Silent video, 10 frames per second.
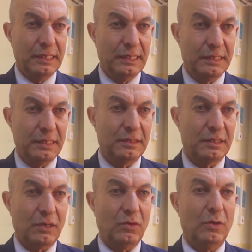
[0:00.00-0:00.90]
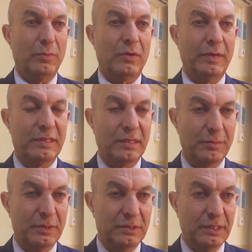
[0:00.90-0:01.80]
آه، الذين تتراوح عمرهم
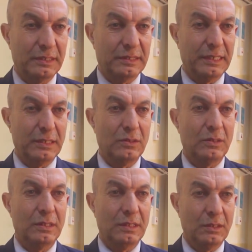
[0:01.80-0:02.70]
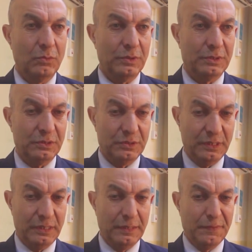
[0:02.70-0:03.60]
أكثر من سنتين آه،
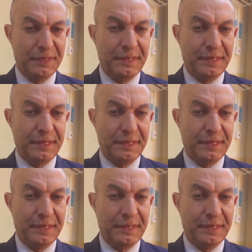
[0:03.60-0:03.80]
وتسجيل